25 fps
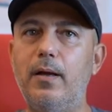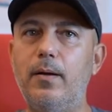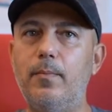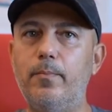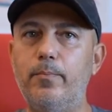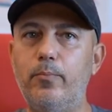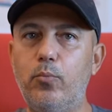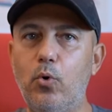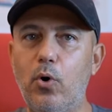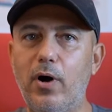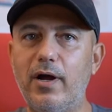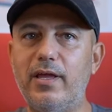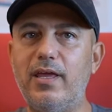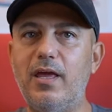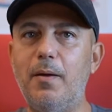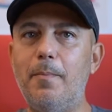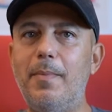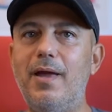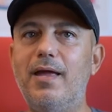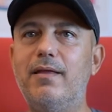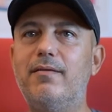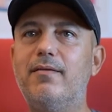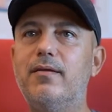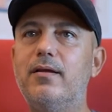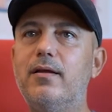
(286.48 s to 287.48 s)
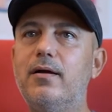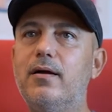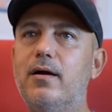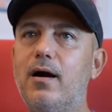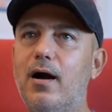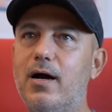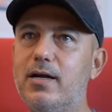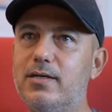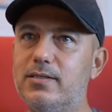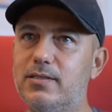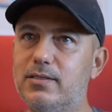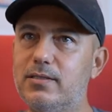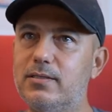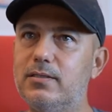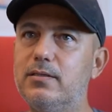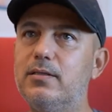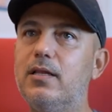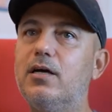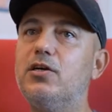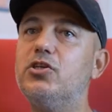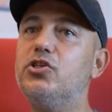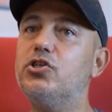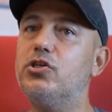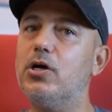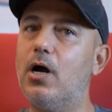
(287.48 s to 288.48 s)
bu hakem heyetinin
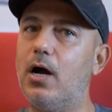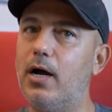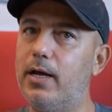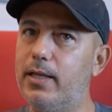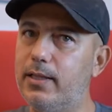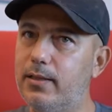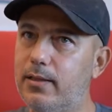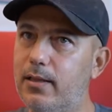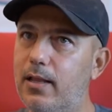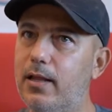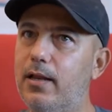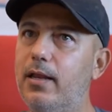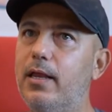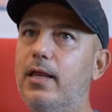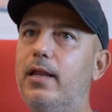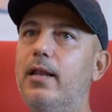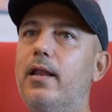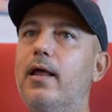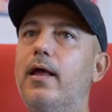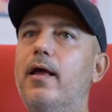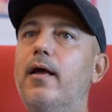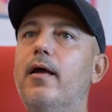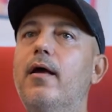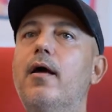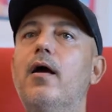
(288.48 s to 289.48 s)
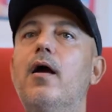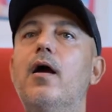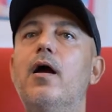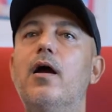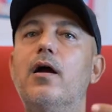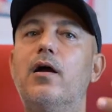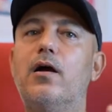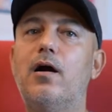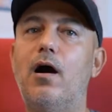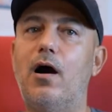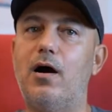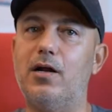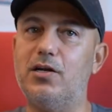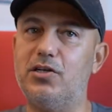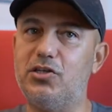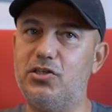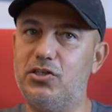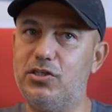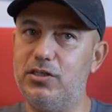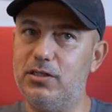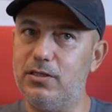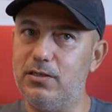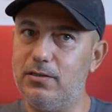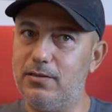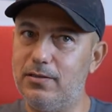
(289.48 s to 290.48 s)
karşısında şahitleriyle,
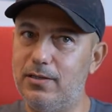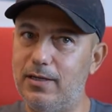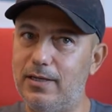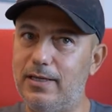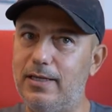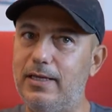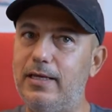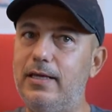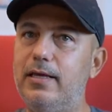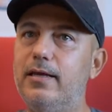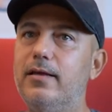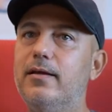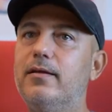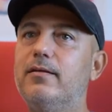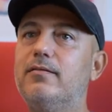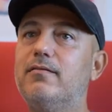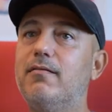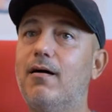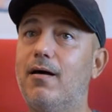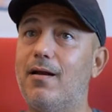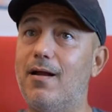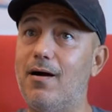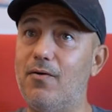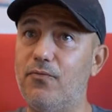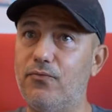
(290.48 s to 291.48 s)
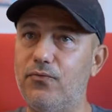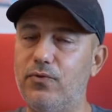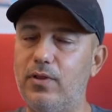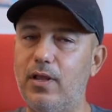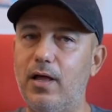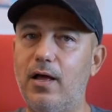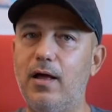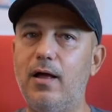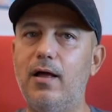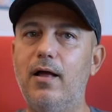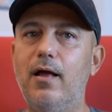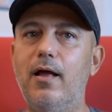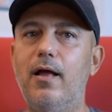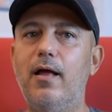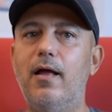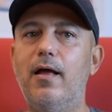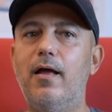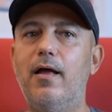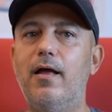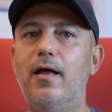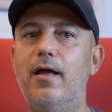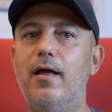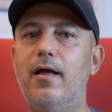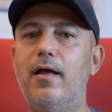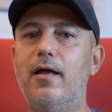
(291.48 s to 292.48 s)
karşıdaki tarafla
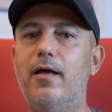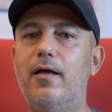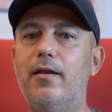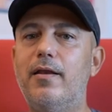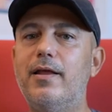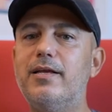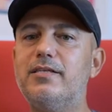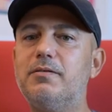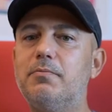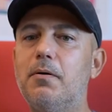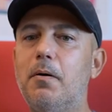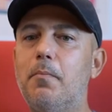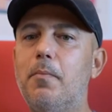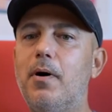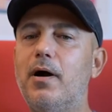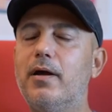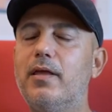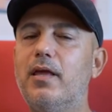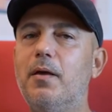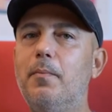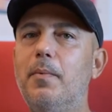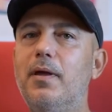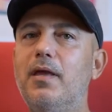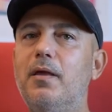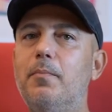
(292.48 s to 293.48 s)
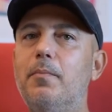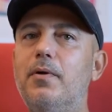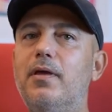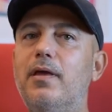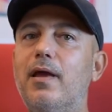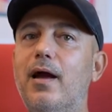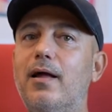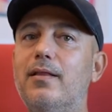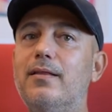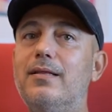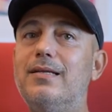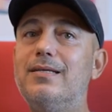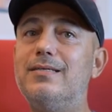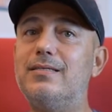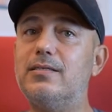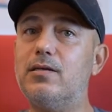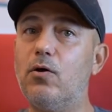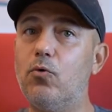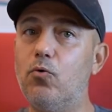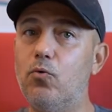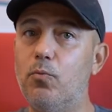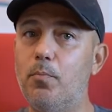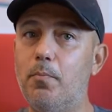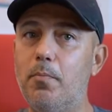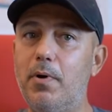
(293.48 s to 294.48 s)
e, resmen mahkeme gibi kendini
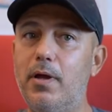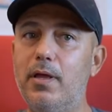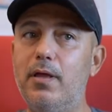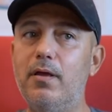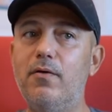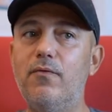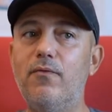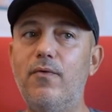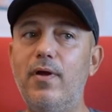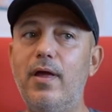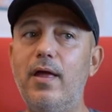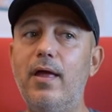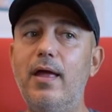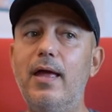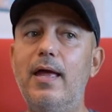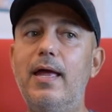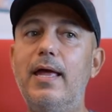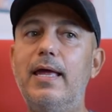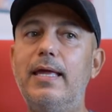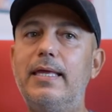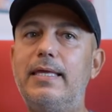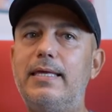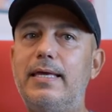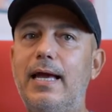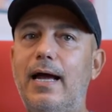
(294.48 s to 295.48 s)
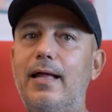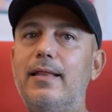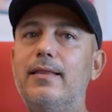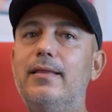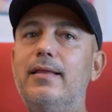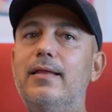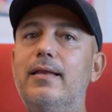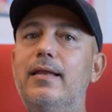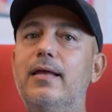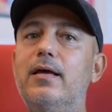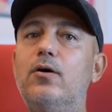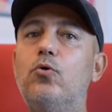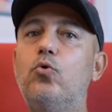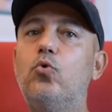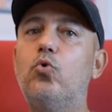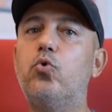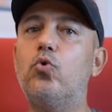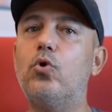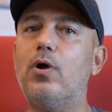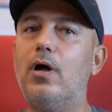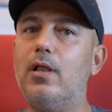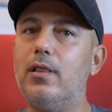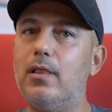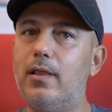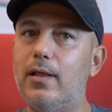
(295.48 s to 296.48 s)
savunmayı ve kendini
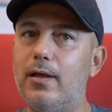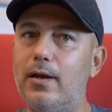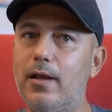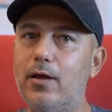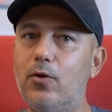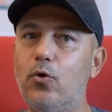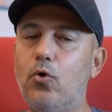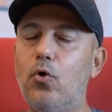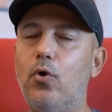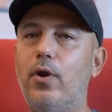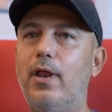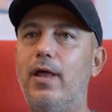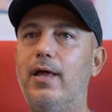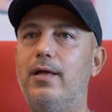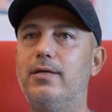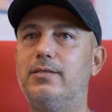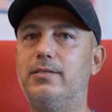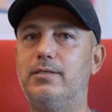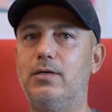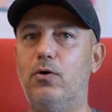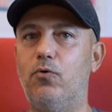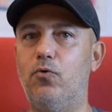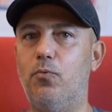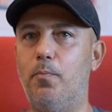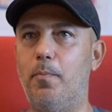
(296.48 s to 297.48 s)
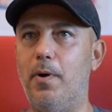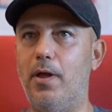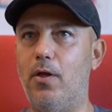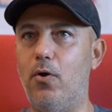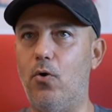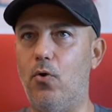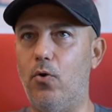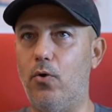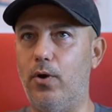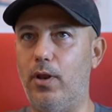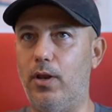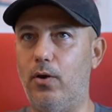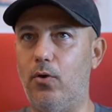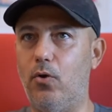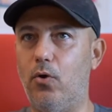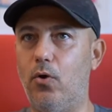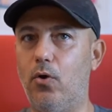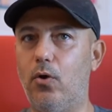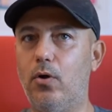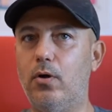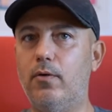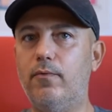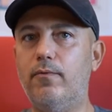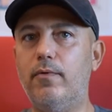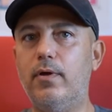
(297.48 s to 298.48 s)
kurallara göre savunmayı
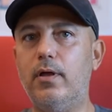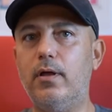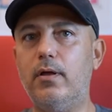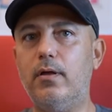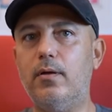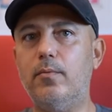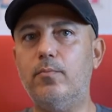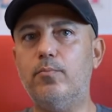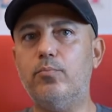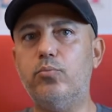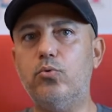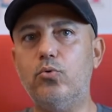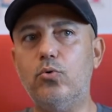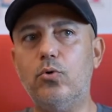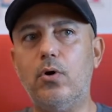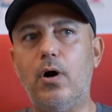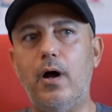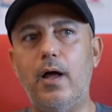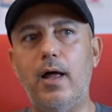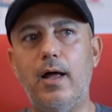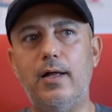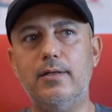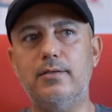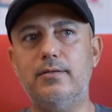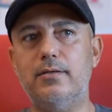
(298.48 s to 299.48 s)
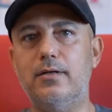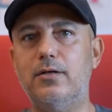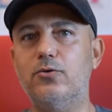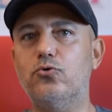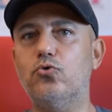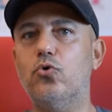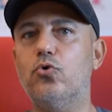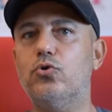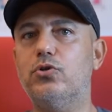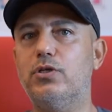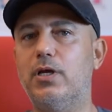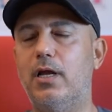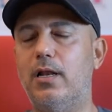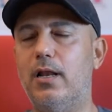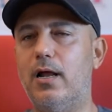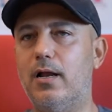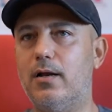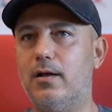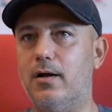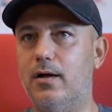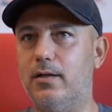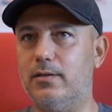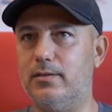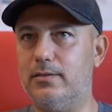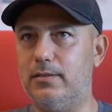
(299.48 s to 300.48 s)
öğreniyor. Ve bu hayatına çok
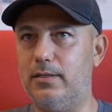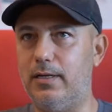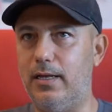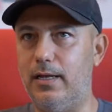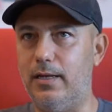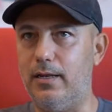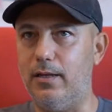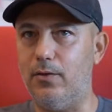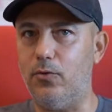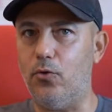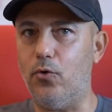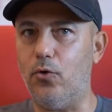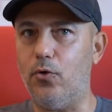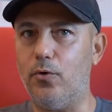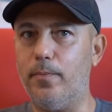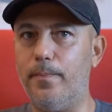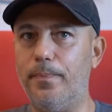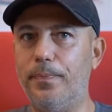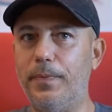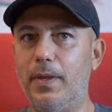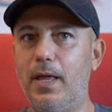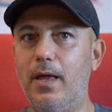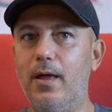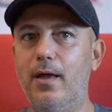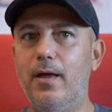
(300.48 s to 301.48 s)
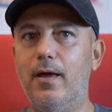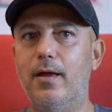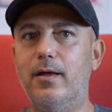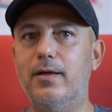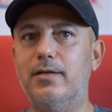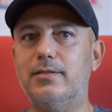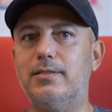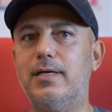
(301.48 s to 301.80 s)
şeyler kattığına inanıyorum. E,